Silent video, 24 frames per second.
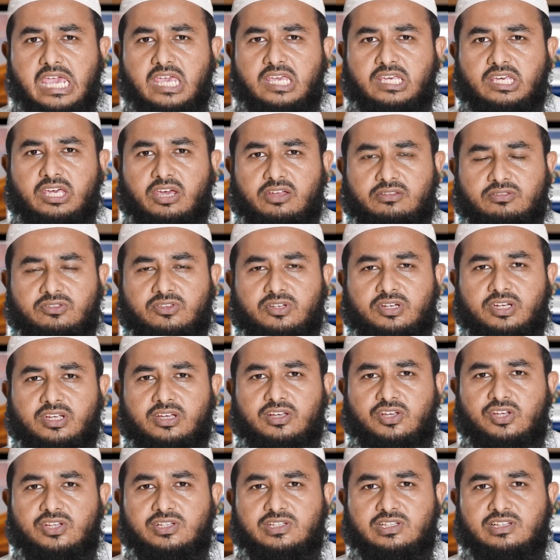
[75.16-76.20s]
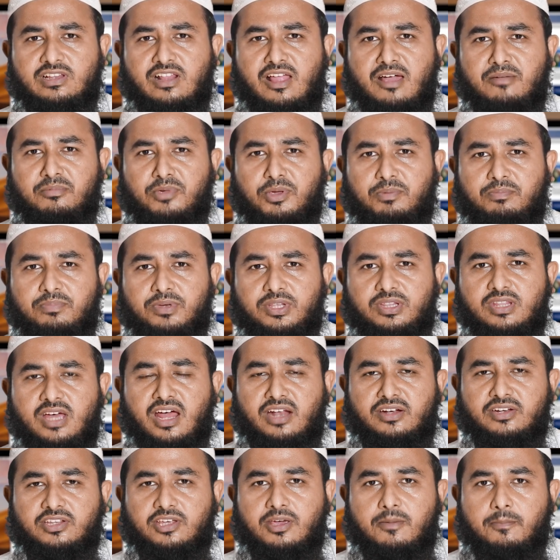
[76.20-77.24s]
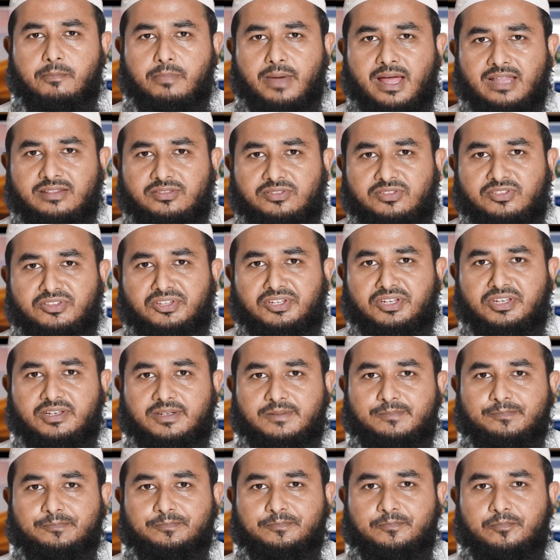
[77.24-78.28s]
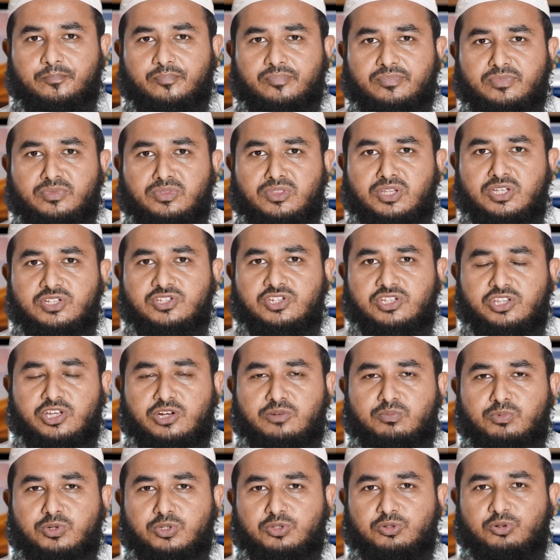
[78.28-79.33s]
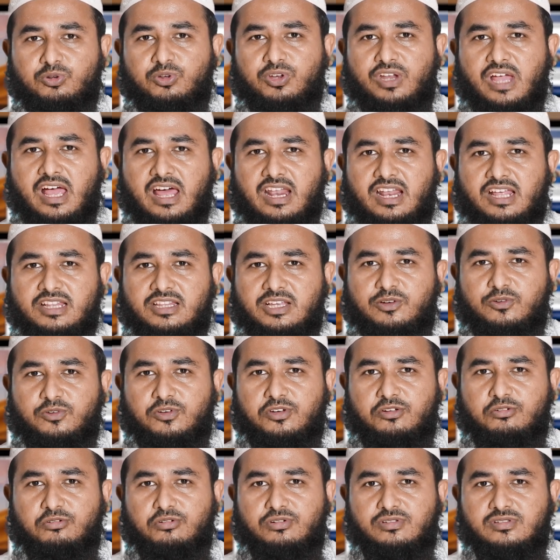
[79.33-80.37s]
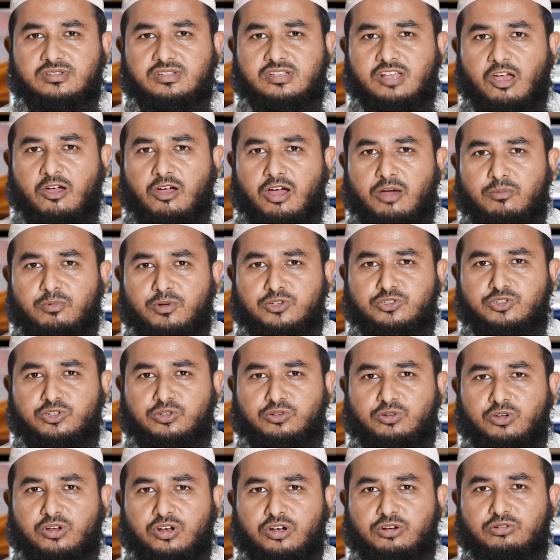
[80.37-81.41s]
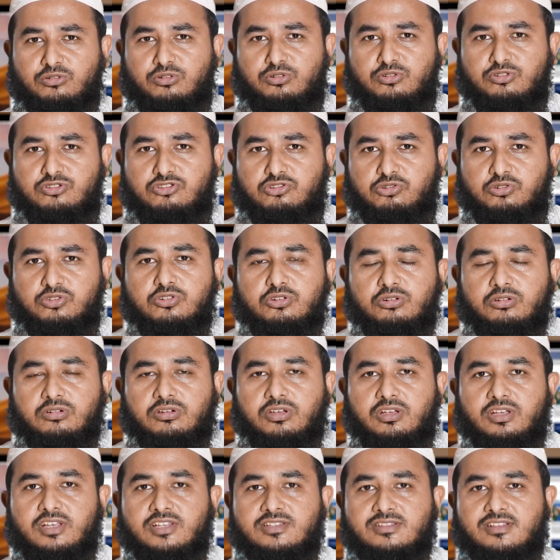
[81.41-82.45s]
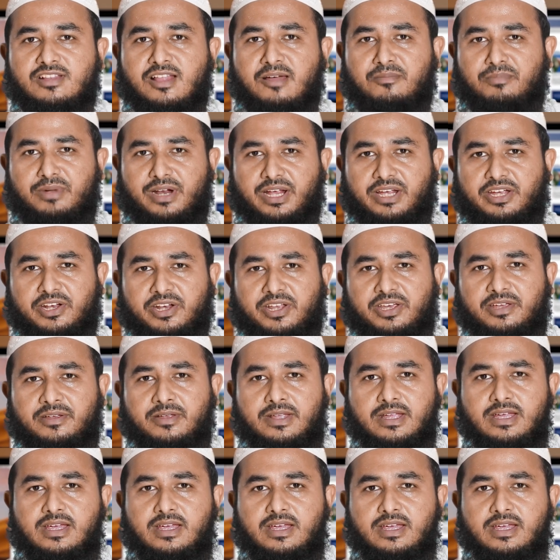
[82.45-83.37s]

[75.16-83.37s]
এই ক্ষেত্রে ইসলামী বিধানকে বাদ দিয়ে নিজেদের মতো করে আলাদা করে কোনো সওয়াব অর্জন করার কোনো সুযোগ ইসলাম রাখে নাই